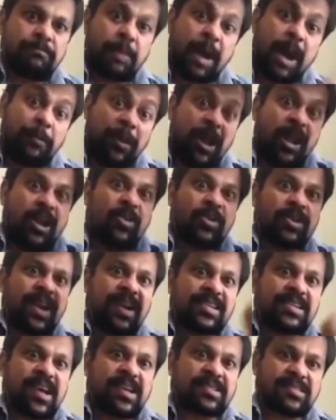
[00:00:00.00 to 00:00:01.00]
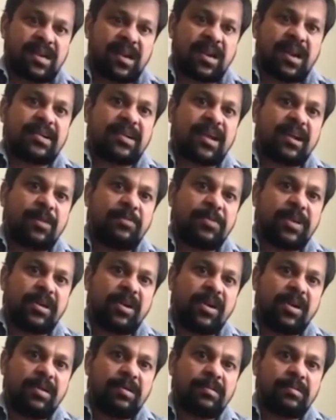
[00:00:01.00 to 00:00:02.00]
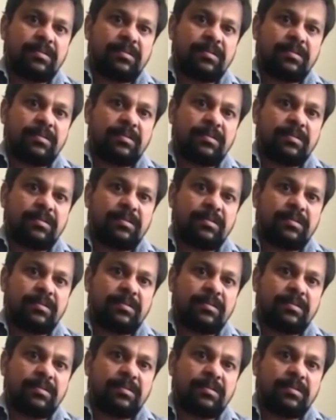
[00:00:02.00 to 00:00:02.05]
పాపులర్ చేస్తున్నారు చేస్తున్నారంటారా మీరు